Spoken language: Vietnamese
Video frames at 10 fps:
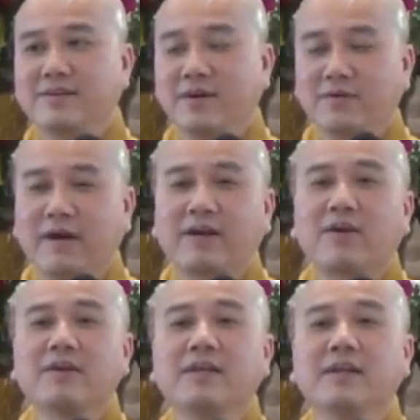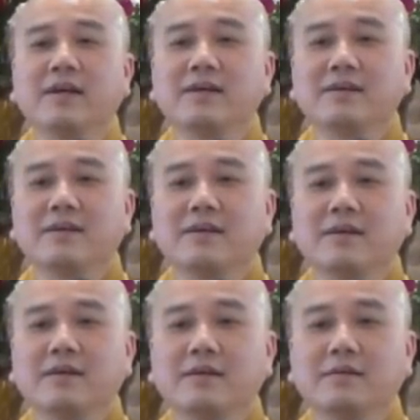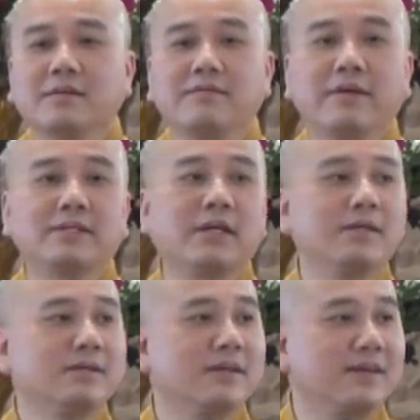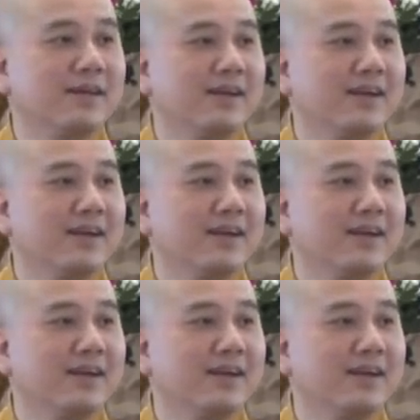rồi phải có gì nữa đi vệ sinh